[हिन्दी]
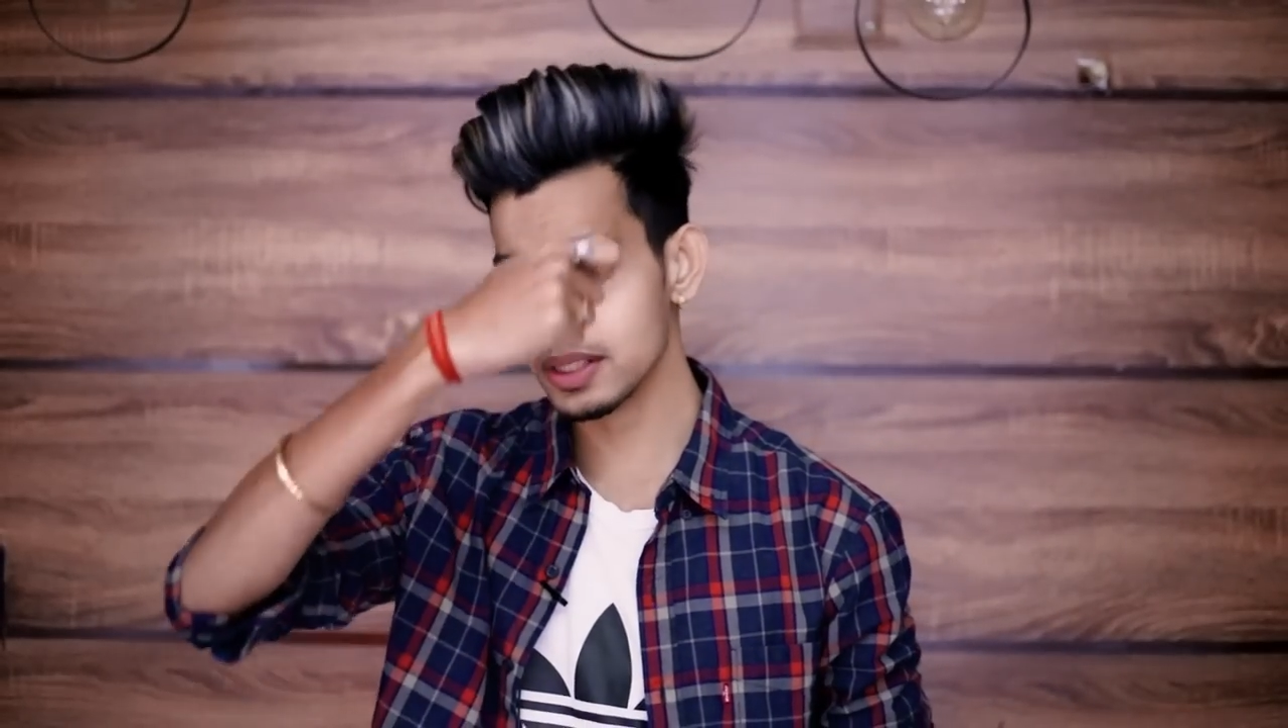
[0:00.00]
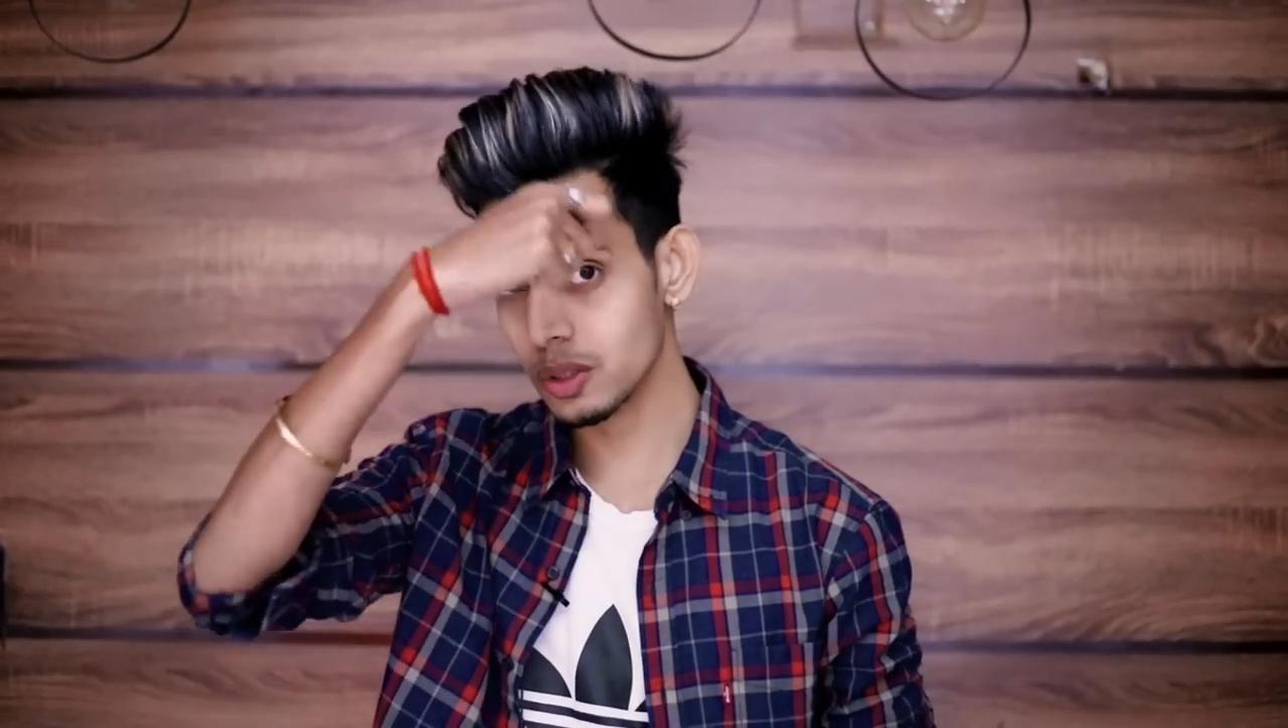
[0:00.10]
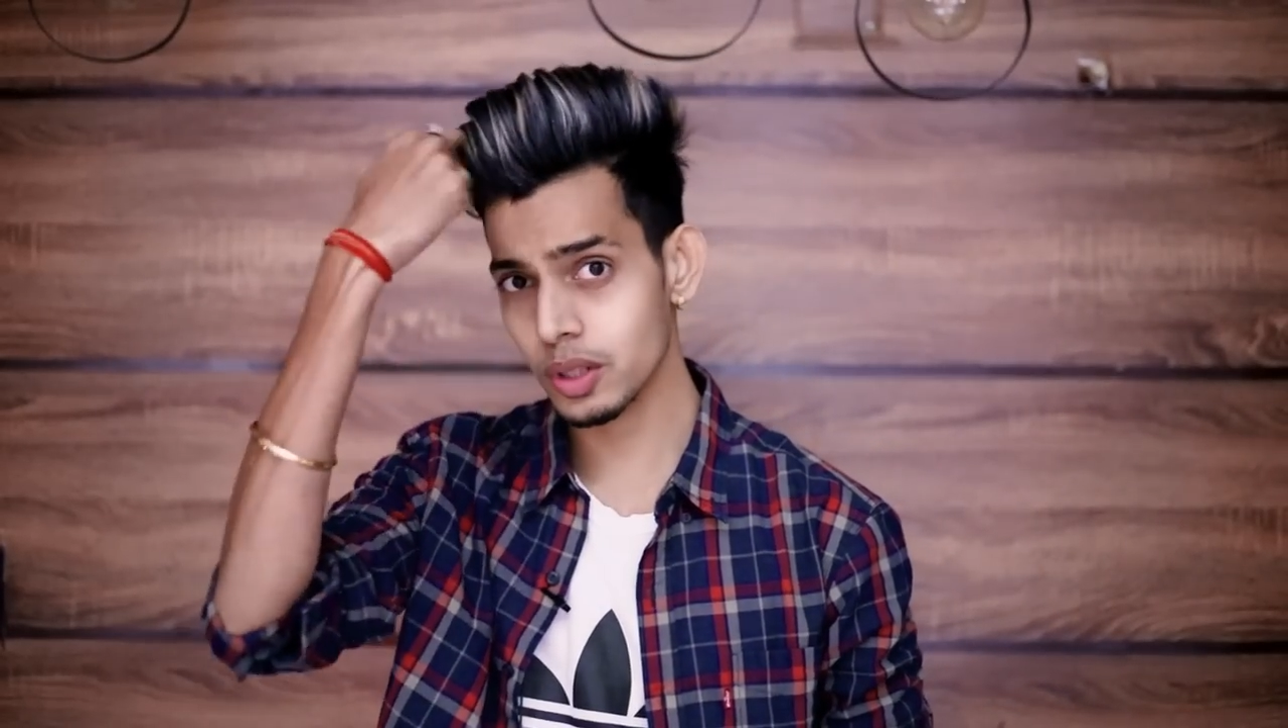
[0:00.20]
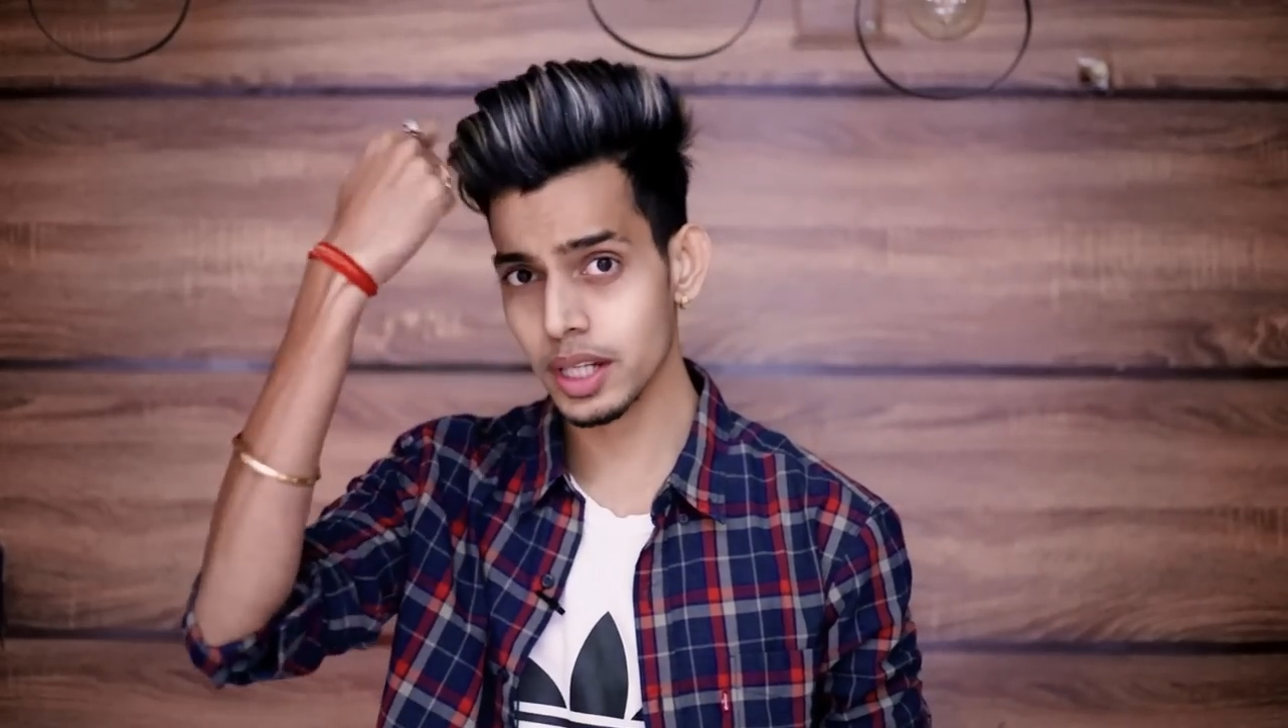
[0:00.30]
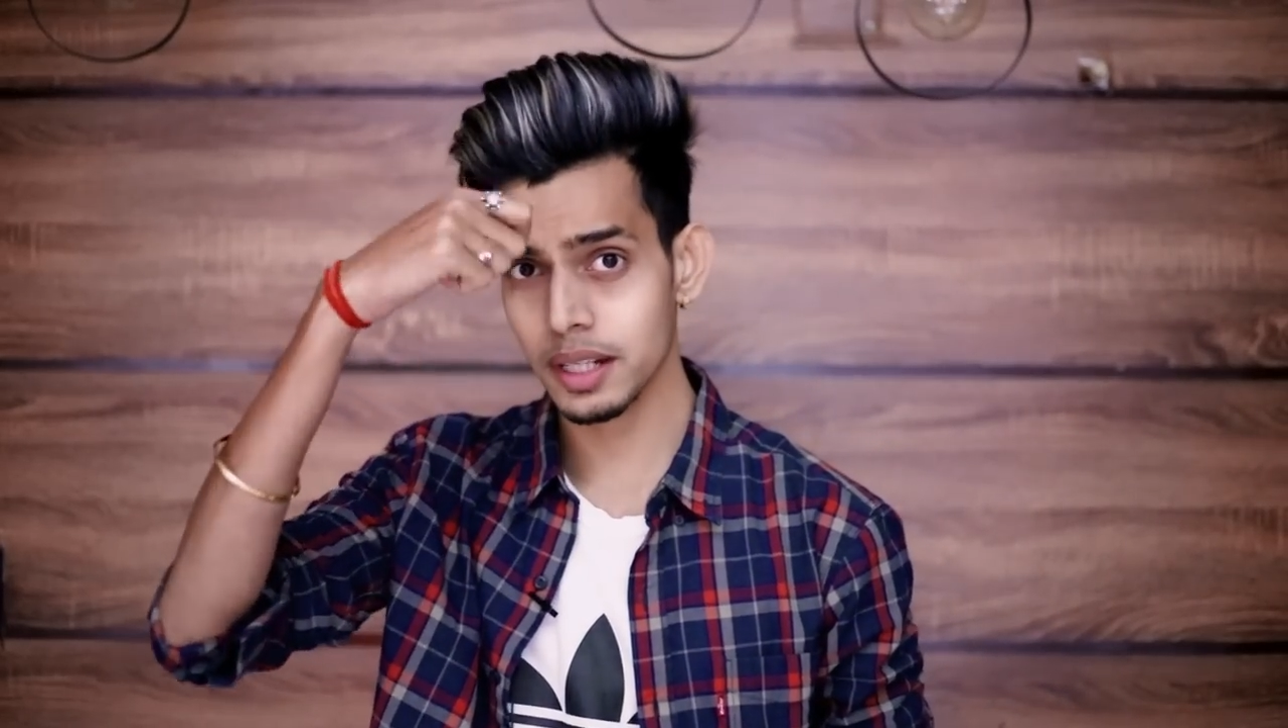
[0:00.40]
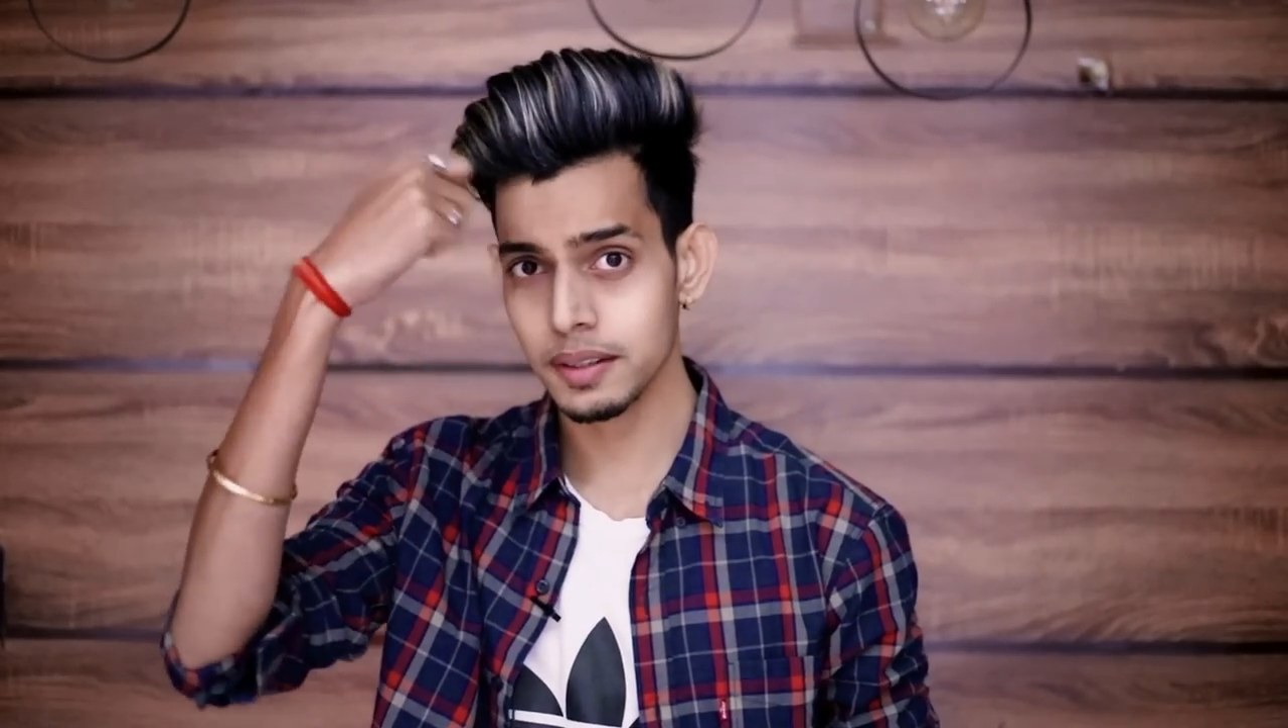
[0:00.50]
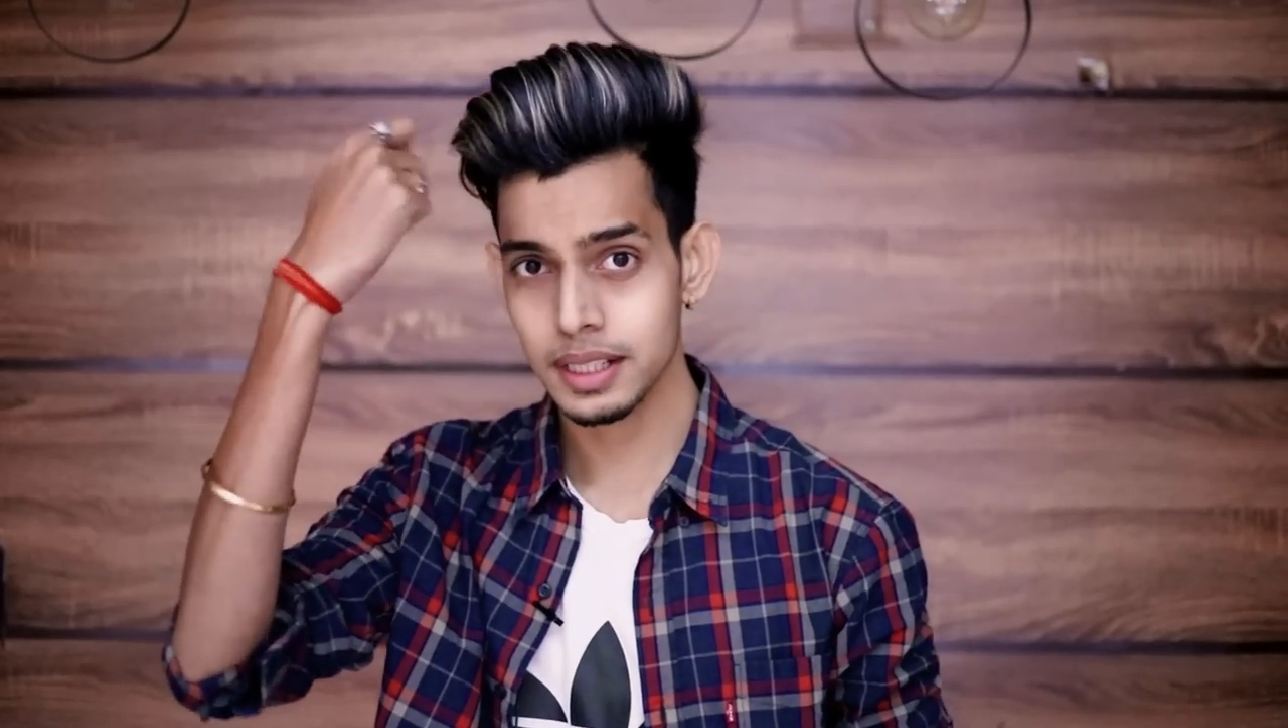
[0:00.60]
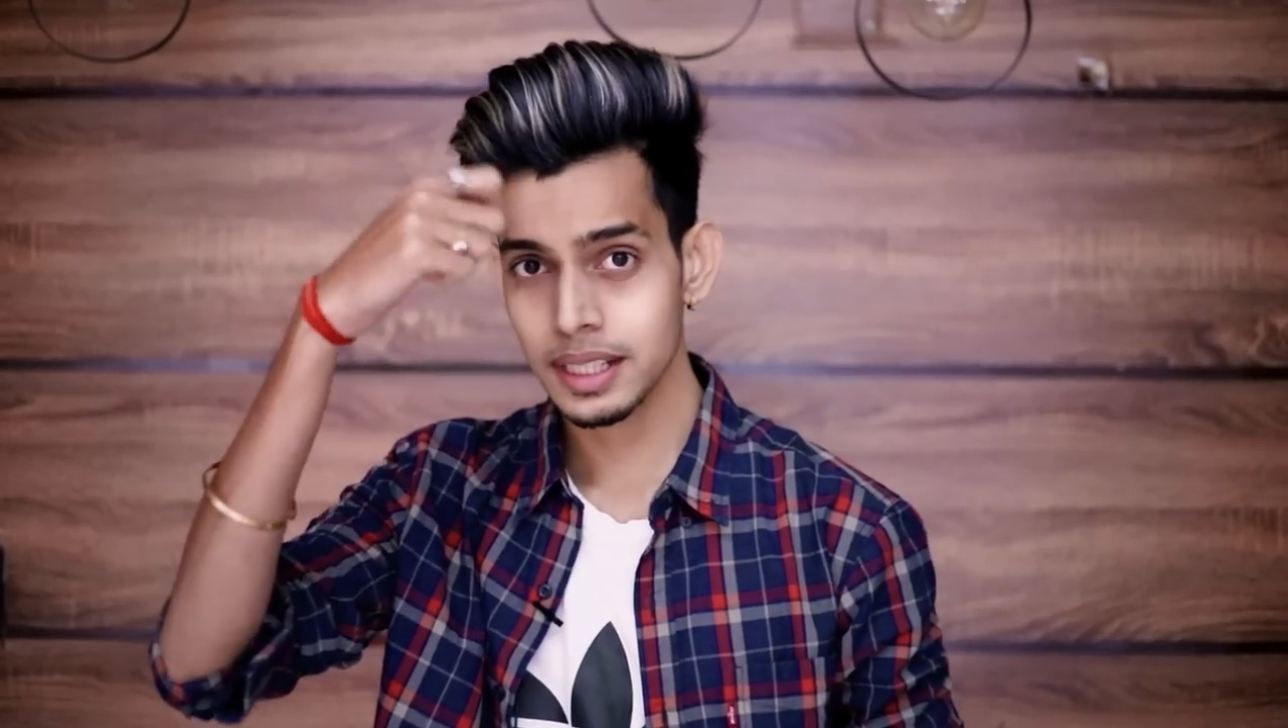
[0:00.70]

से थोड़ा